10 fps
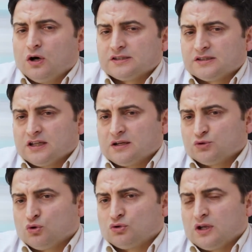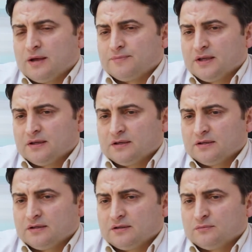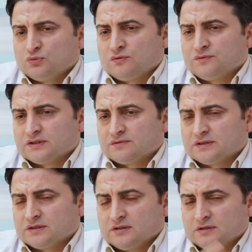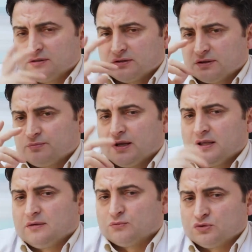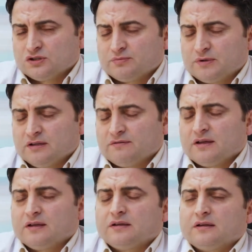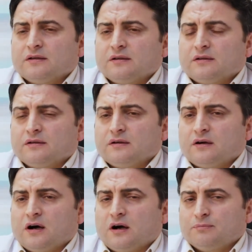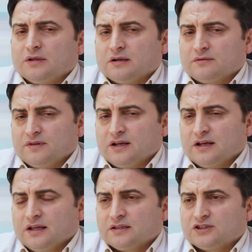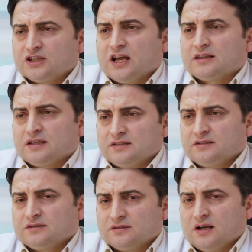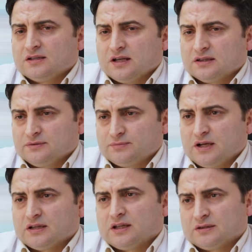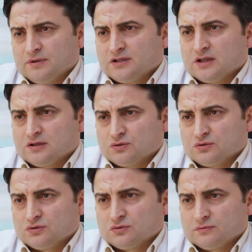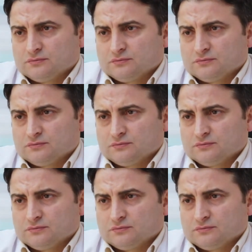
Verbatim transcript: Hastalarımıza o dönemde e, burun fısfısı spreyi, burun spreyi ve e, haplar vererek şikayetlerini azaltıp rahatlatmaya çalışıyoruz.